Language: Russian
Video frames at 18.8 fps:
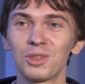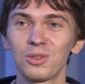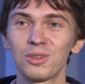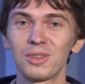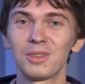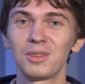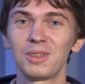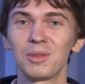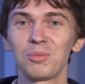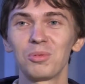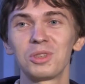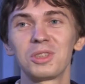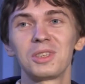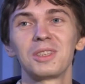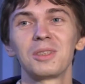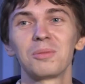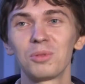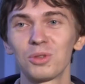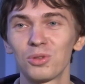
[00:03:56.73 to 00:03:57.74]
что я
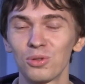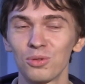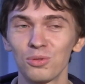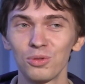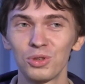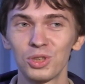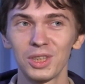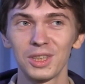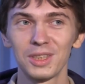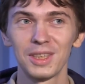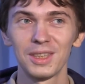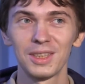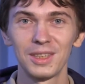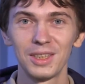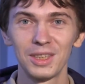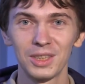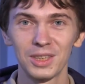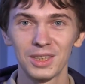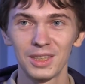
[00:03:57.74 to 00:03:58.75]
больше не напишу лучше этой
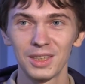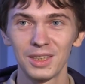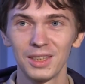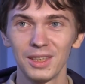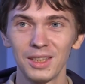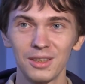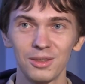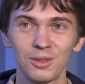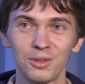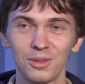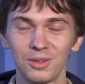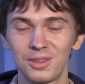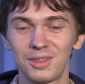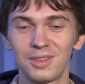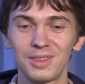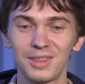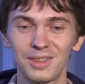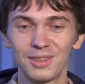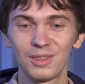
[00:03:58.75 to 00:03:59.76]
книжки. То есть,
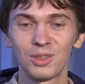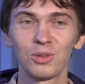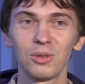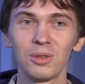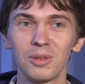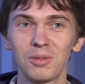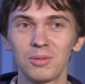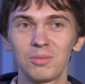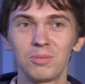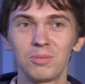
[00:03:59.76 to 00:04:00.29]
что